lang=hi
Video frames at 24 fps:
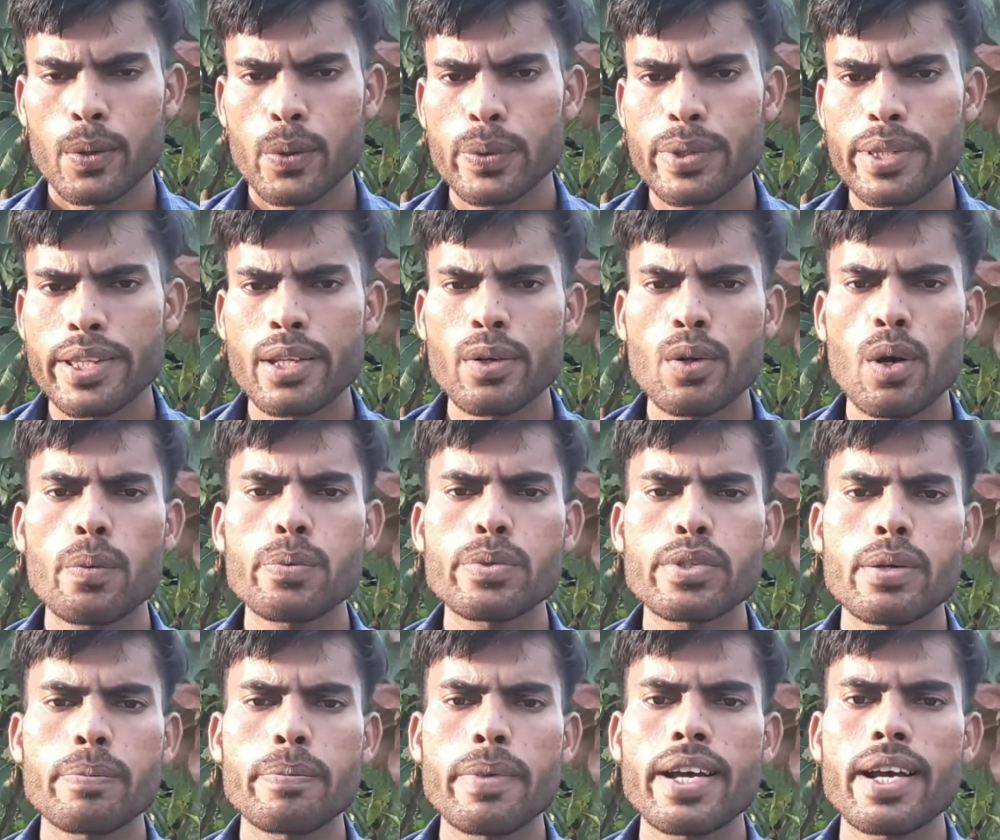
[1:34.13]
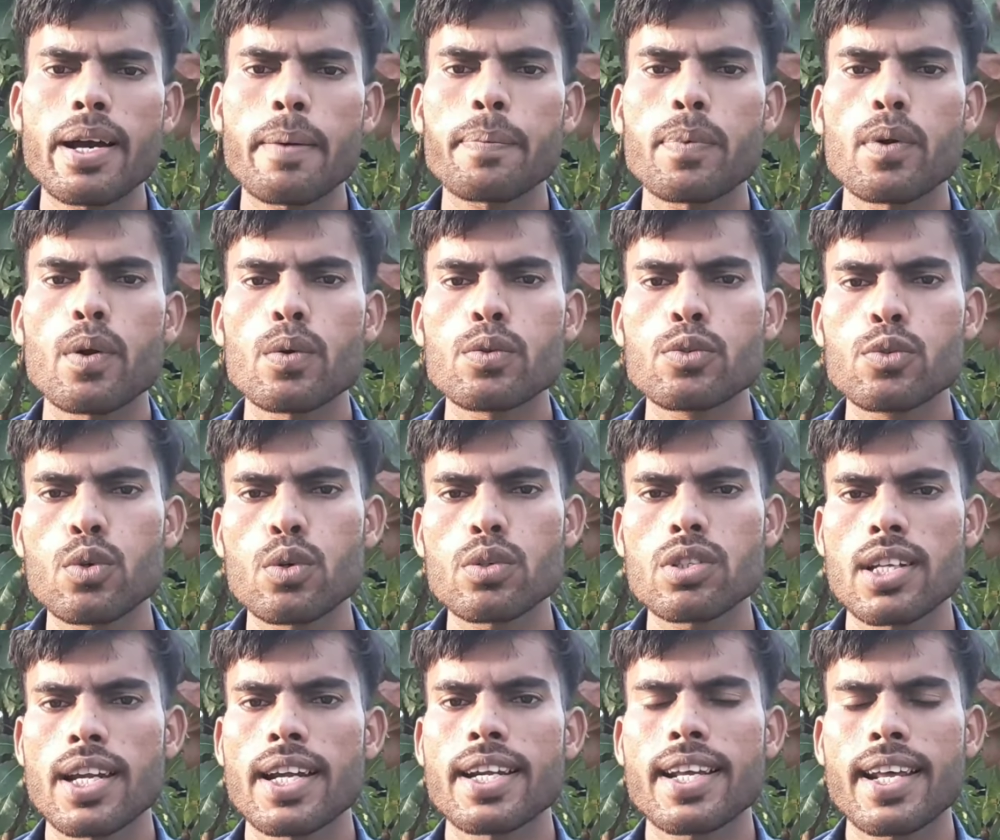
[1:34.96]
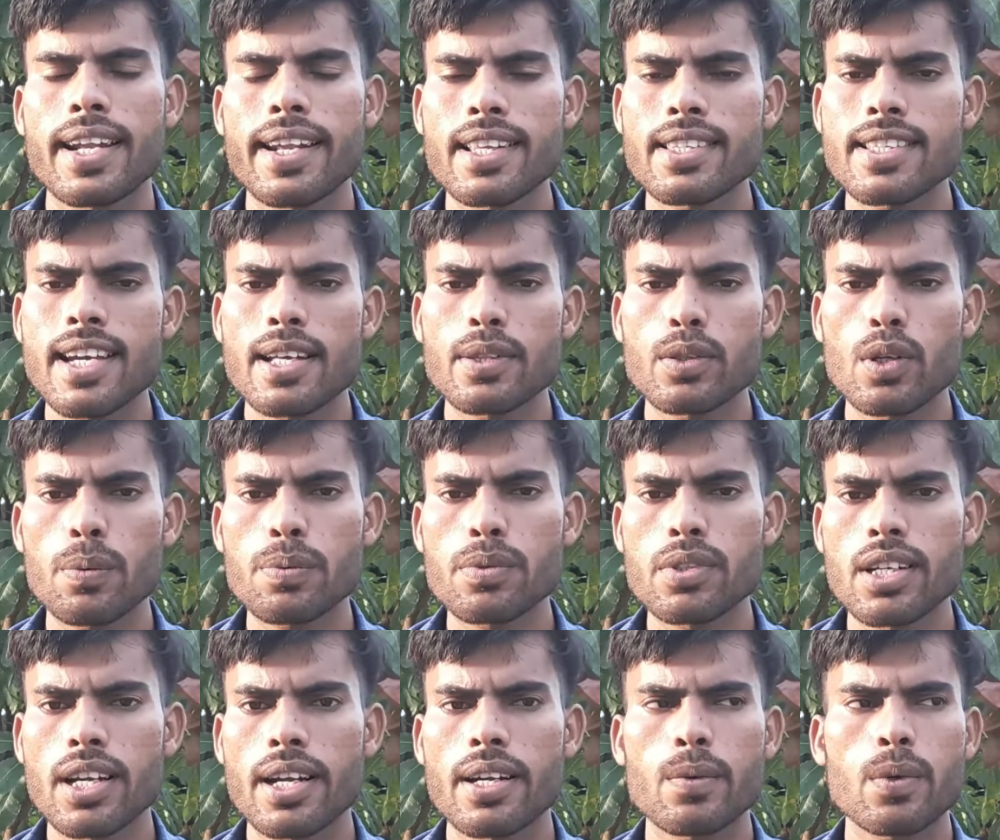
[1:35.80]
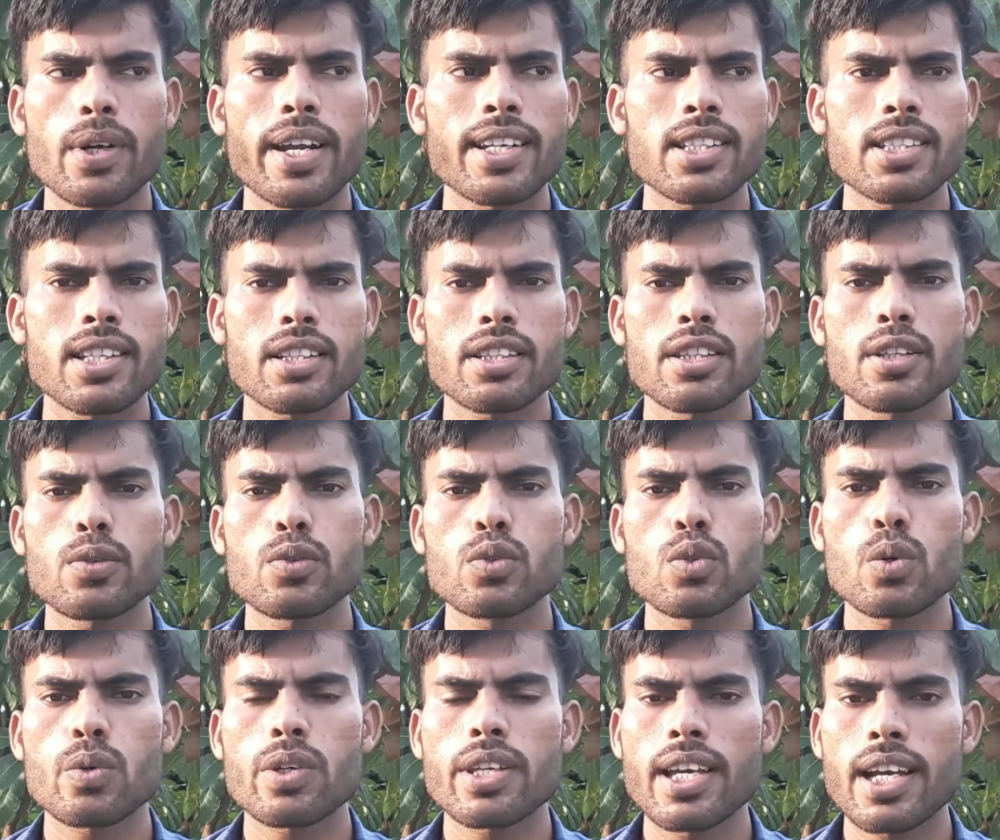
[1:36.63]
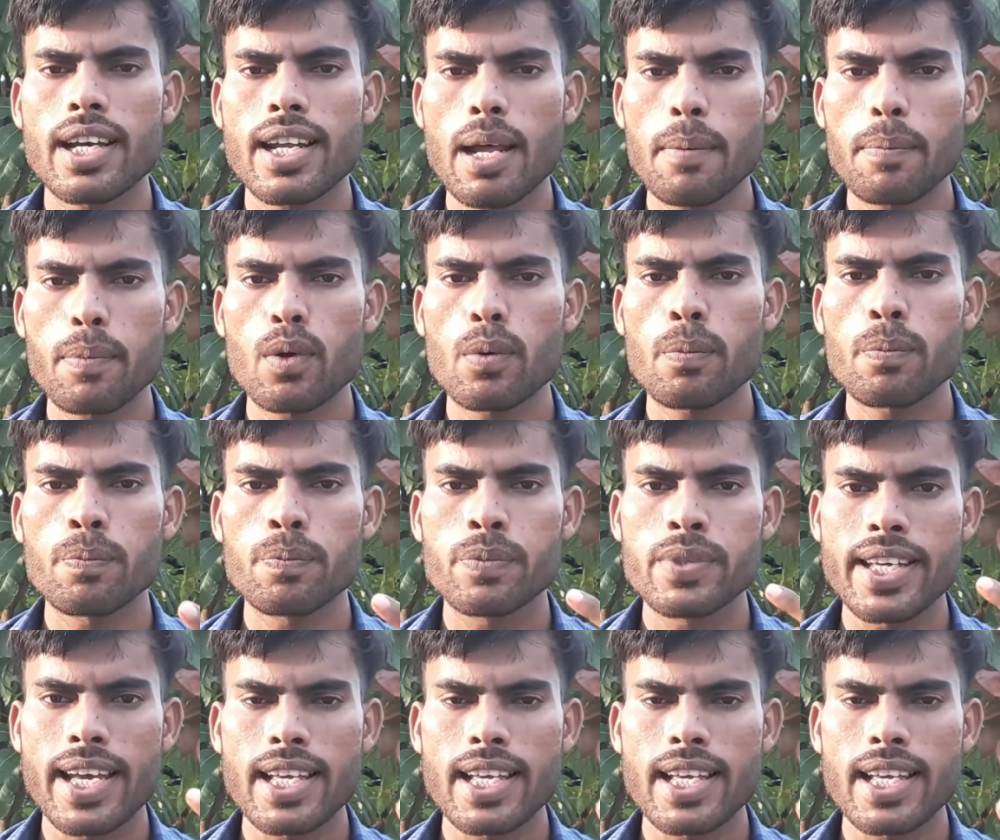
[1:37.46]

तो तीनों ऑप्शन में आप लोग जो सेलेक्ट करना चाहते हो आप सेलेक्ट कर सकते हो जो कि अगर आप लोग